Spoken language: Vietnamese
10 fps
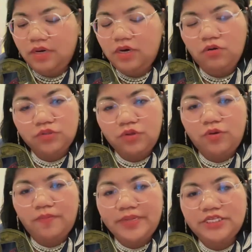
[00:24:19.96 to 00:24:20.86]
mưa hồng suy
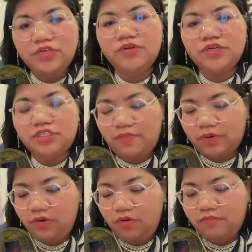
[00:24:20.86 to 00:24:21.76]
cũng plei chiêu nơi cảnh trọng
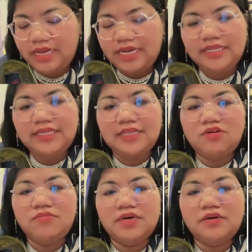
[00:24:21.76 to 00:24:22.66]
rồi hồng bấy ngày nắng tại
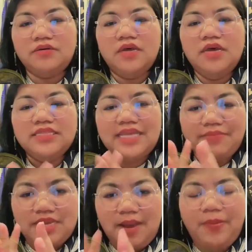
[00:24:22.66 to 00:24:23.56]
tôi mơ
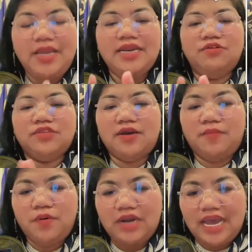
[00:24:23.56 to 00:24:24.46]
tam dễ plei để lục ta
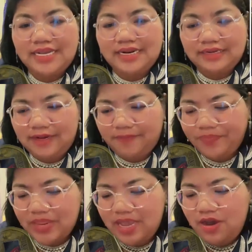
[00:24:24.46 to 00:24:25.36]
gặp phong lai lại nâng
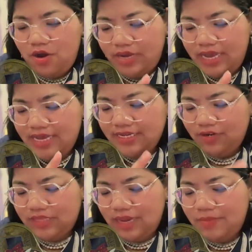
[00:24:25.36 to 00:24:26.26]
ok
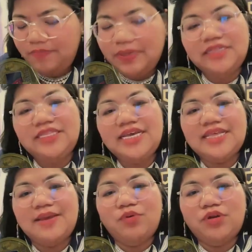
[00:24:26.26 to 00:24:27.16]
chân lục ta miền phần nắng
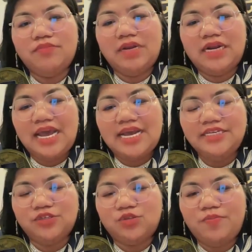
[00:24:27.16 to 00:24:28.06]
tê tại một nâng bật
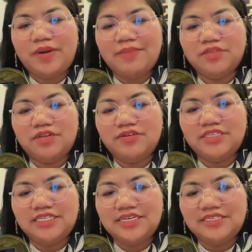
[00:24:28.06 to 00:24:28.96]
lái cửa sông phần đó
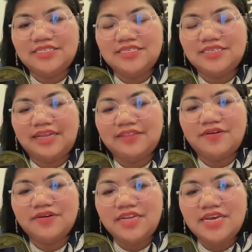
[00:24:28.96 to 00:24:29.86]
trai trai chỉ sờ lại
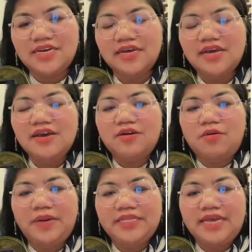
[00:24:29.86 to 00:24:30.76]
ở kia
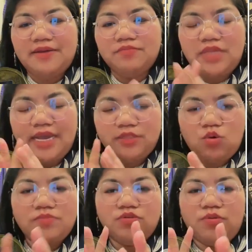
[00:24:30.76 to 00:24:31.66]
cũng plei tham thay
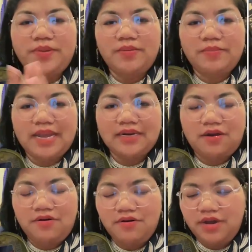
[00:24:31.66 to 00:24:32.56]
tom sổ phiêu ở ban
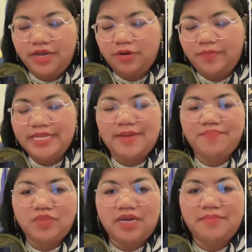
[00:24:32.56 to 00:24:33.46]
lỗ hay cũng plei
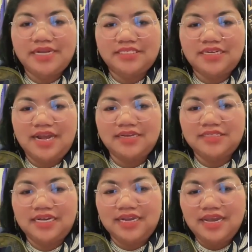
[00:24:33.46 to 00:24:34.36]
nhầm tập ở ban chơi ra
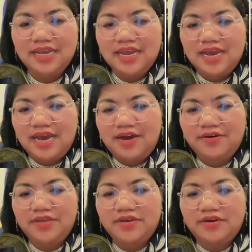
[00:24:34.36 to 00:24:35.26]
chơi nấy
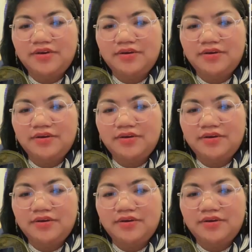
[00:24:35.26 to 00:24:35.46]
hay